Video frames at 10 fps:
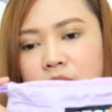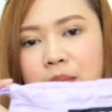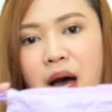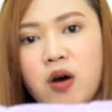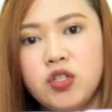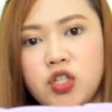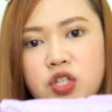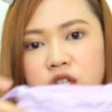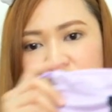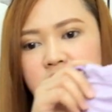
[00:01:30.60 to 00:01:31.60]

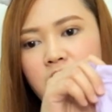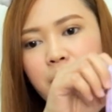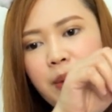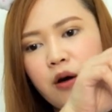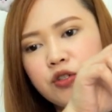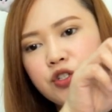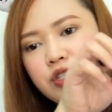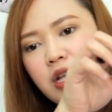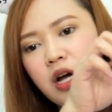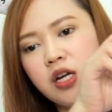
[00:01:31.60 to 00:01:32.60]
Pouch. Isa siyang
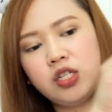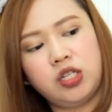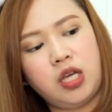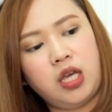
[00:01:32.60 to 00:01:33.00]
pouch na RJ.